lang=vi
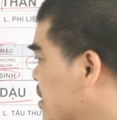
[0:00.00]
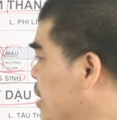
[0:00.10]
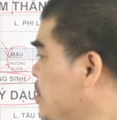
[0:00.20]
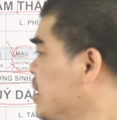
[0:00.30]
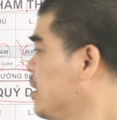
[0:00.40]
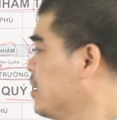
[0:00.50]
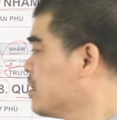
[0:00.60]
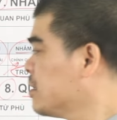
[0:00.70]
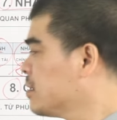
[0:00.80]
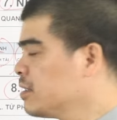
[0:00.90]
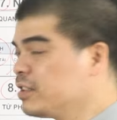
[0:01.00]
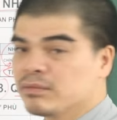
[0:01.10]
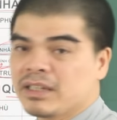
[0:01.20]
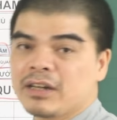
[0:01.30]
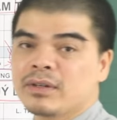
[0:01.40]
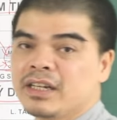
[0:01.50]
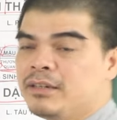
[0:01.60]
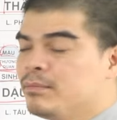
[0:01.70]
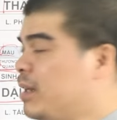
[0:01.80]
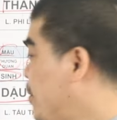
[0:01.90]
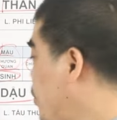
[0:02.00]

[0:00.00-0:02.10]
Thêm nữa, chúng ta có Đinh mà gặp